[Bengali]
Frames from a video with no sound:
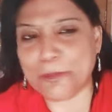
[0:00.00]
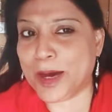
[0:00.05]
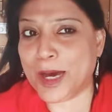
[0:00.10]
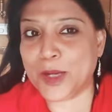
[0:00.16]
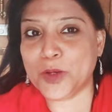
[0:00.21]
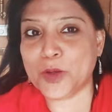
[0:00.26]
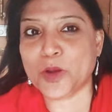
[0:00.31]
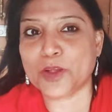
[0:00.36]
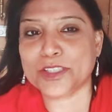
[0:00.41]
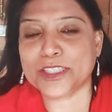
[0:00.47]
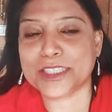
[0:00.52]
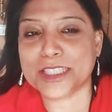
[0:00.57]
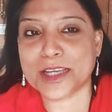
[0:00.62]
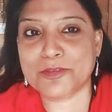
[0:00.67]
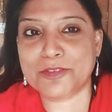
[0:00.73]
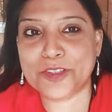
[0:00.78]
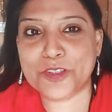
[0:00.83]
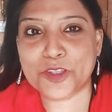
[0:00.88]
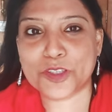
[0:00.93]
ভালো কথাটা
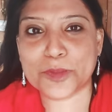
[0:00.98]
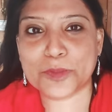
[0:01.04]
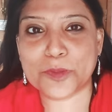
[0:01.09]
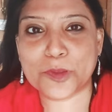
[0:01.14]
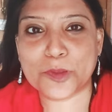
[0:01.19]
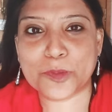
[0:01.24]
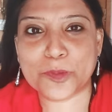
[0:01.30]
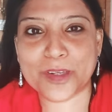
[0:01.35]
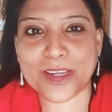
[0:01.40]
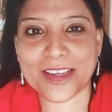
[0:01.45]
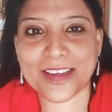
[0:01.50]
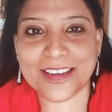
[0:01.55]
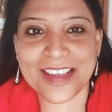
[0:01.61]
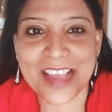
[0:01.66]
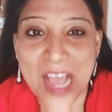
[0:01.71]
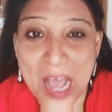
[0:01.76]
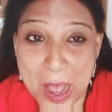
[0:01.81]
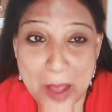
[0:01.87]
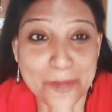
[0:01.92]
ভিডিওতে বলবো না
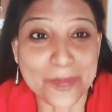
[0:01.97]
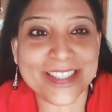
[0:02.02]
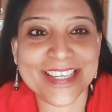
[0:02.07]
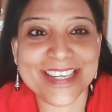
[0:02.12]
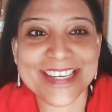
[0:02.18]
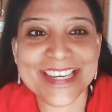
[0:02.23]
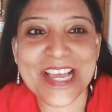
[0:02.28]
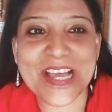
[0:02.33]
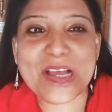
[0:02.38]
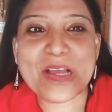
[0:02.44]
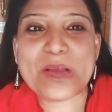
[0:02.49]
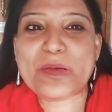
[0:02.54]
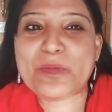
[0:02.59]
আমাদের না